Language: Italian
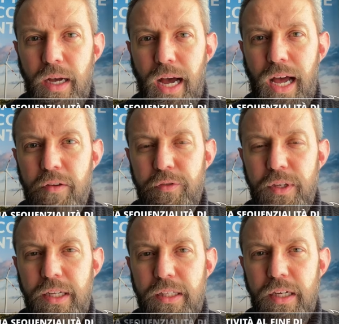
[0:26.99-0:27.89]
al
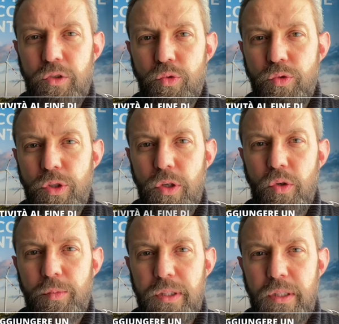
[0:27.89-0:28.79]
fine di raggiungere un
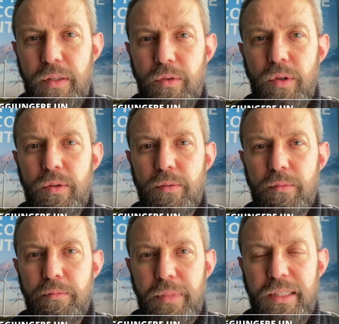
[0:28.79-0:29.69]
obiettivo
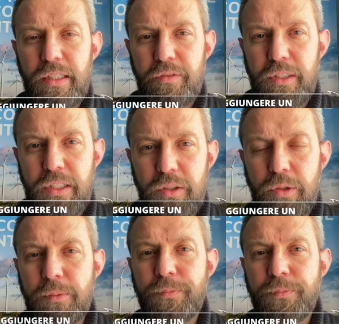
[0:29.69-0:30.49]
ben definito.